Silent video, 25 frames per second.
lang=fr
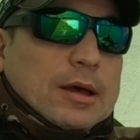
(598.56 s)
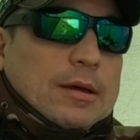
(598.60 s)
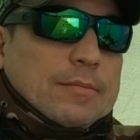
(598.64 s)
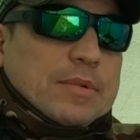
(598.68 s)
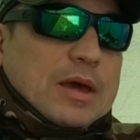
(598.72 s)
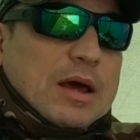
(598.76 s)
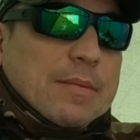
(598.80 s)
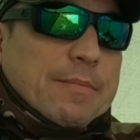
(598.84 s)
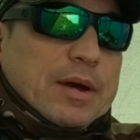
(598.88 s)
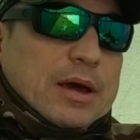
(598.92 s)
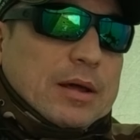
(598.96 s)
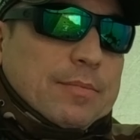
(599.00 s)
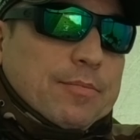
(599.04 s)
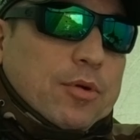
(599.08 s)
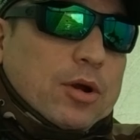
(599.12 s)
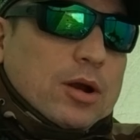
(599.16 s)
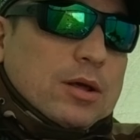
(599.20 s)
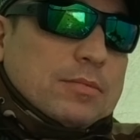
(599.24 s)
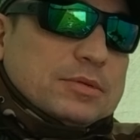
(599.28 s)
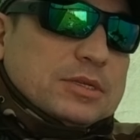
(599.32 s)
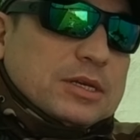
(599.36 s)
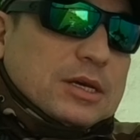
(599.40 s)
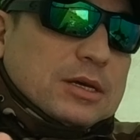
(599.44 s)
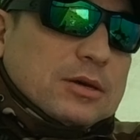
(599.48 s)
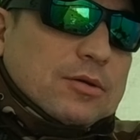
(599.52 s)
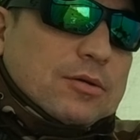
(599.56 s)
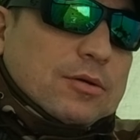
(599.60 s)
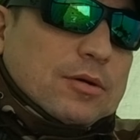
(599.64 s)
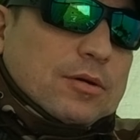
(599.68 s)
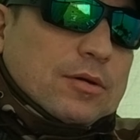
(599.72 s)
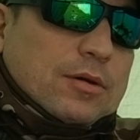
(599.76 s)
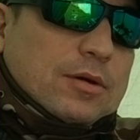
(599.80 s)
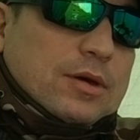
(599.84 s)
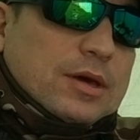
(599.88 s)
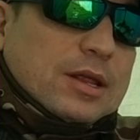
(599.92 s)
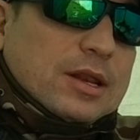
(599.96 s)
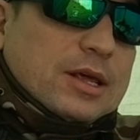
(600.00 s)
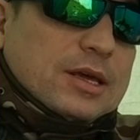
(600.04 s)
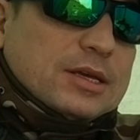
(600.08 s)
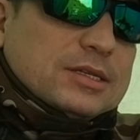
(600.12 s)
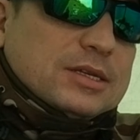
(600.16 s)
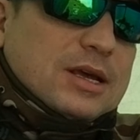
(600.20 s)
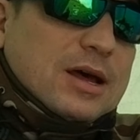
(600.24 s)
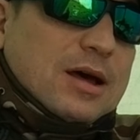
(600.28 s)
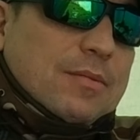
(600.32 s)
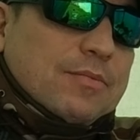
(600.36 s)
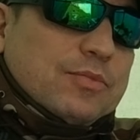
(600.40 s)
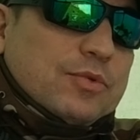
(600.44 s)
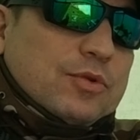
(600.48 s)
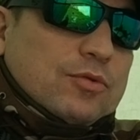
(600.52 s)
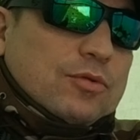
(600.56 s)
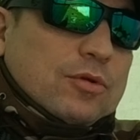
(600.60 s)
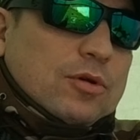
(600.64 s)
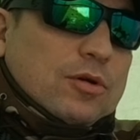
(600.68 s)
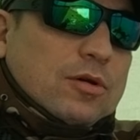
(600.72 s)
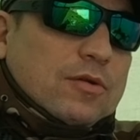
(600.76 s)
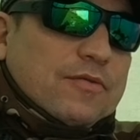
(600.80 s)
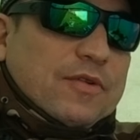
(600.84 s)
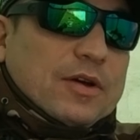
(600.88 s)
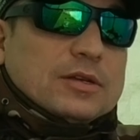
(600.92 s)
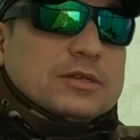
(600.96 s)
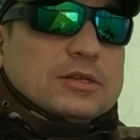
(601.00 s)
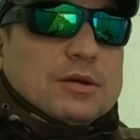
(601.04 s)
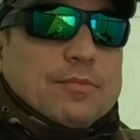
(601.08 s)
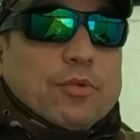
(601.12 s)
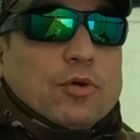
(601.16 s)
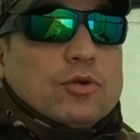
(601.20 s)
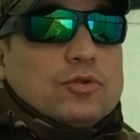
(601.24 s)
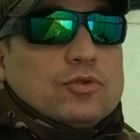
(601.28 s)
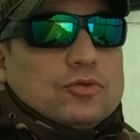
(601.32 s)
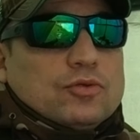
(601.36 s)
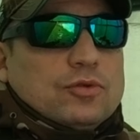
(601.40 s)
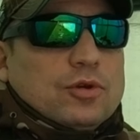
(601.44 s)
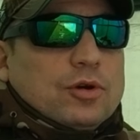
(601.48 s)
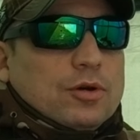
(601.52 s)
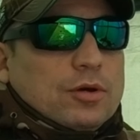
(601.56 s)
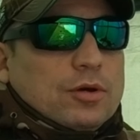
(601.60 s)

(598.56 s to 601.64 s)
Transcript: Et après le problème c'est qu'il y a des arbres, donc euh, enfin c'est pour le tout de